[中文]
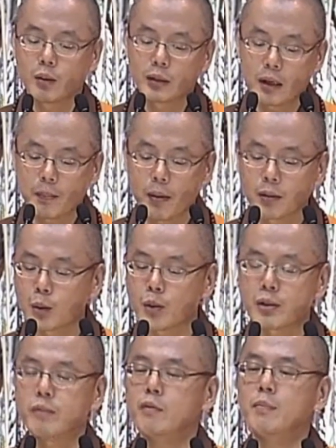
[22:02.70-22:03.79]
有呢，跑到我
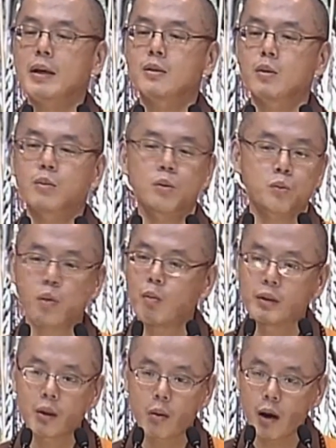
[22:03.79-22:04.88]
师父面前去说
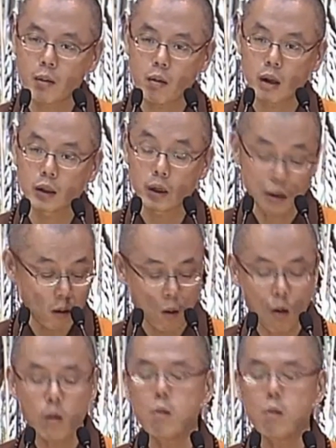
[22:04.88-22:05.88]
我的坏话的，有，